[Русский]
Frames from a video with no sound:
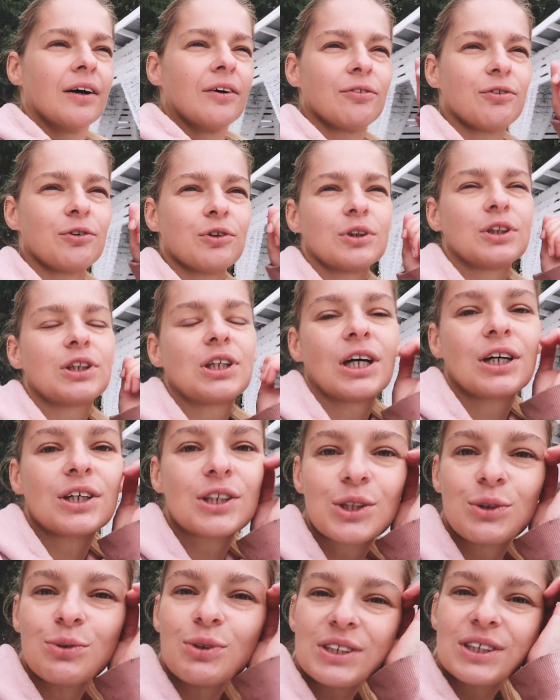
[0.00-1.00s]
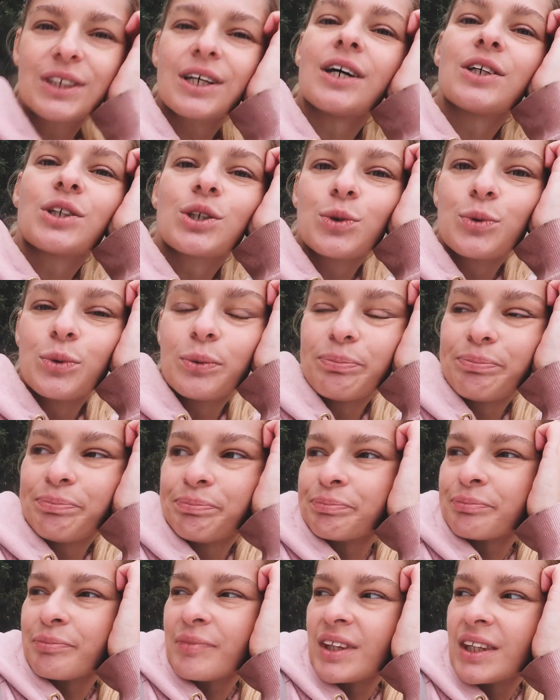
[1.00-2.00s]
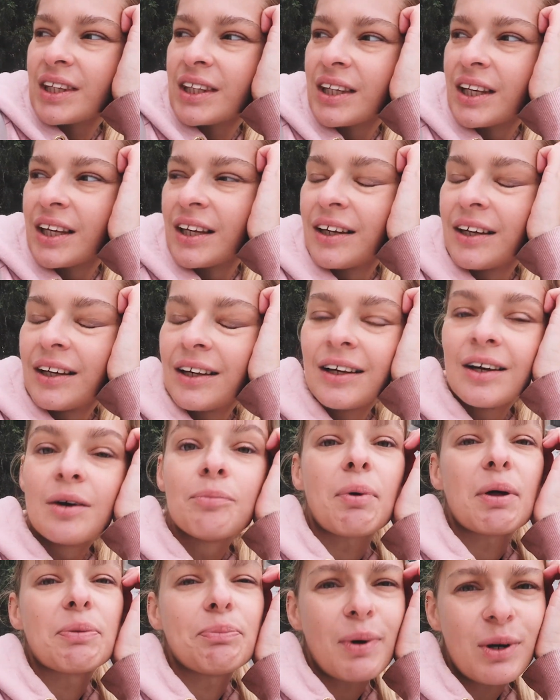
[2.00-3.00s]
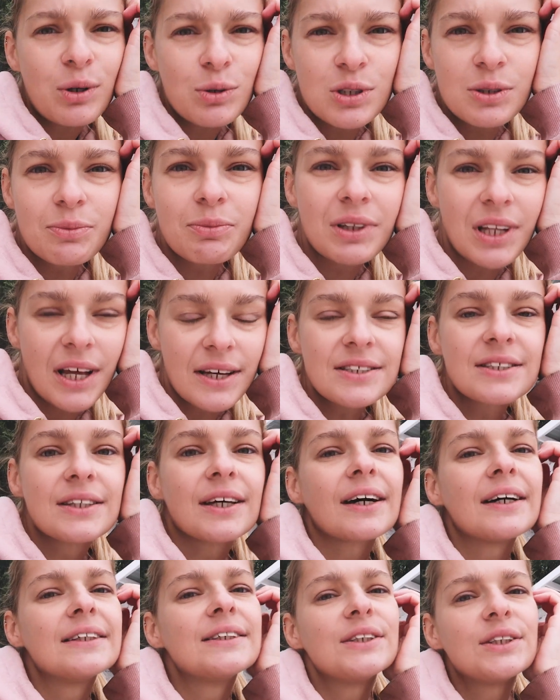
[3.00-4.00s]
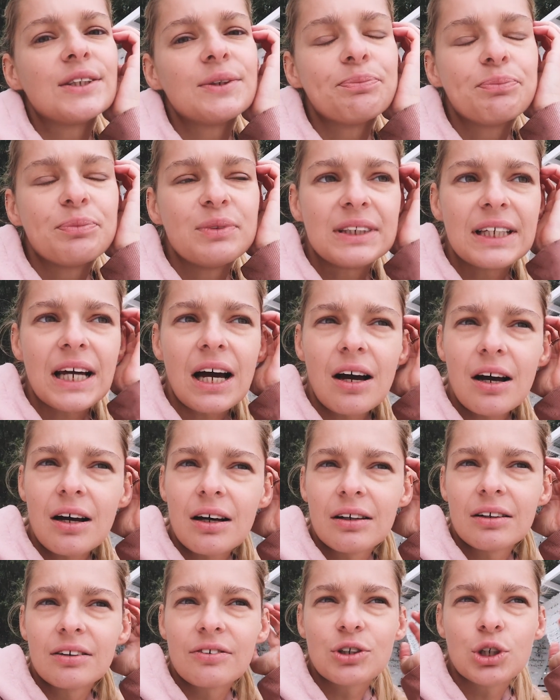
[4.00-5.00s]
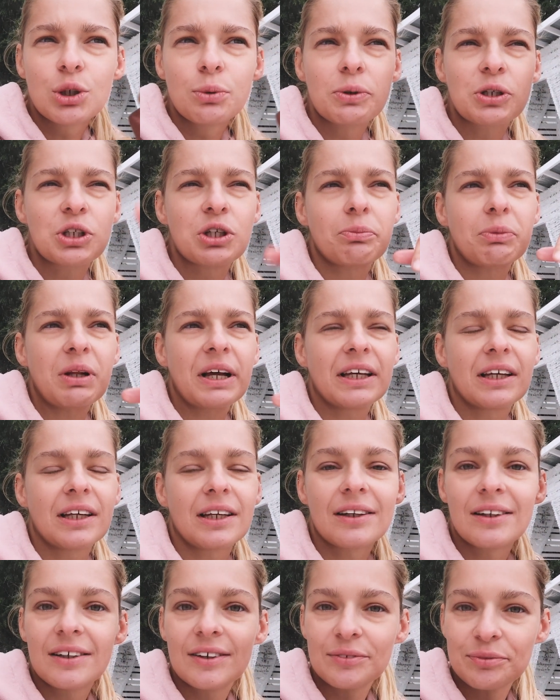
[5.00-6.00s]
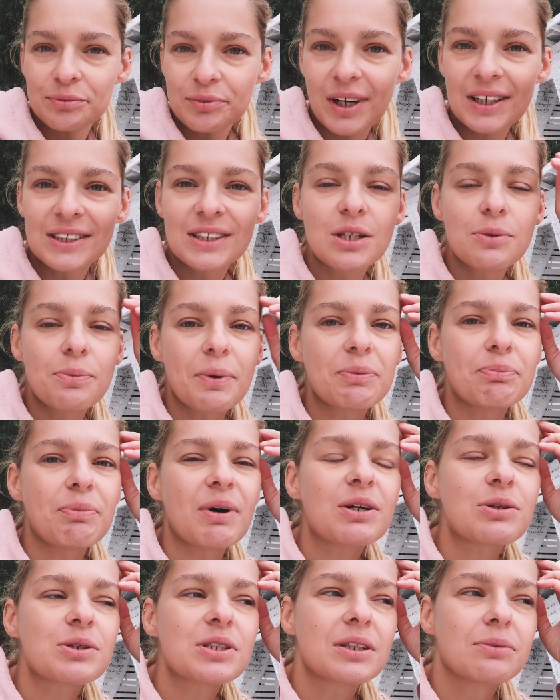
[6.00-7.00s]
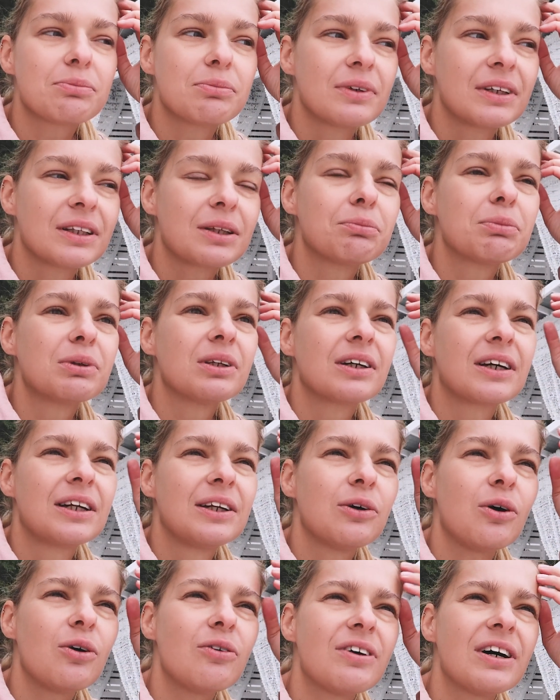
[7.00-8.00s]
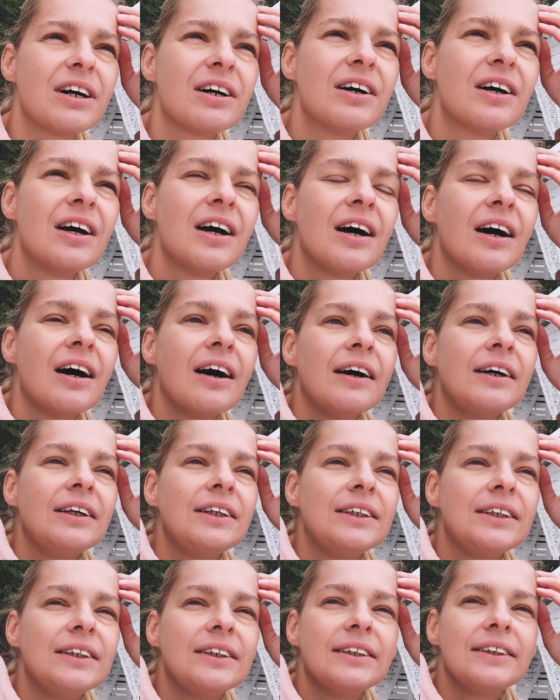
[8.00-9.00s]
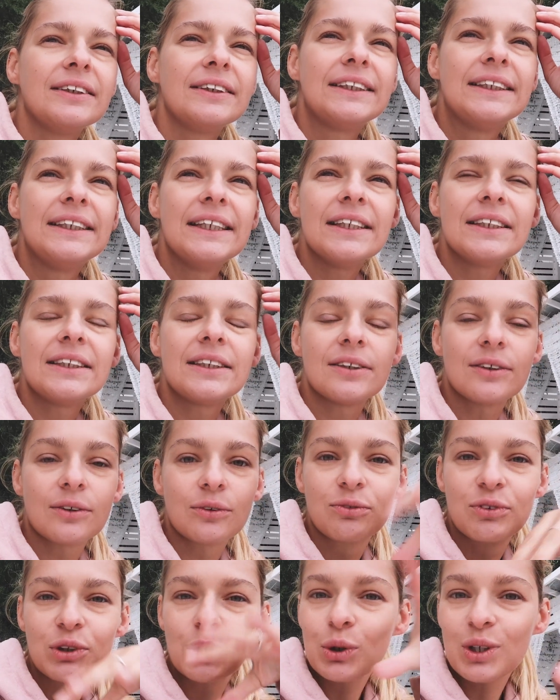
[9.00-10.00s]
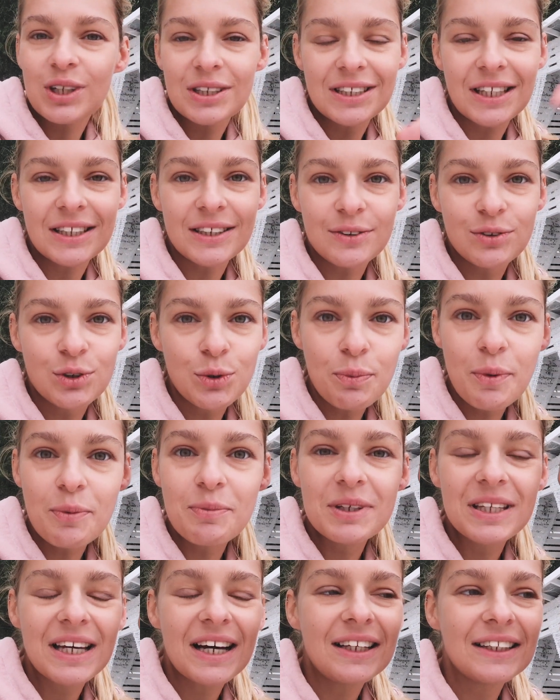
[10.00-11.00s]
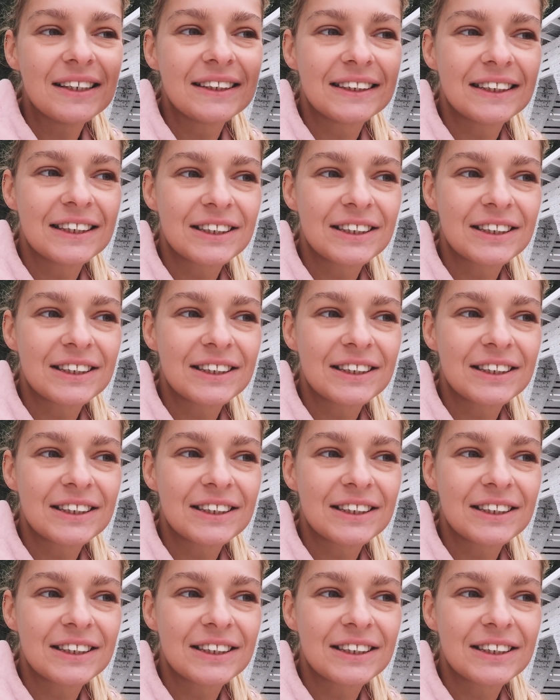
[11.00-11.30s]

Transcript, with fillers: Вот, что скажу. Под парусом классно ходить. Я в шлюпочном лагере ходила под парусом, это было клево. И здесь, в итоге, кстати, все поменялось.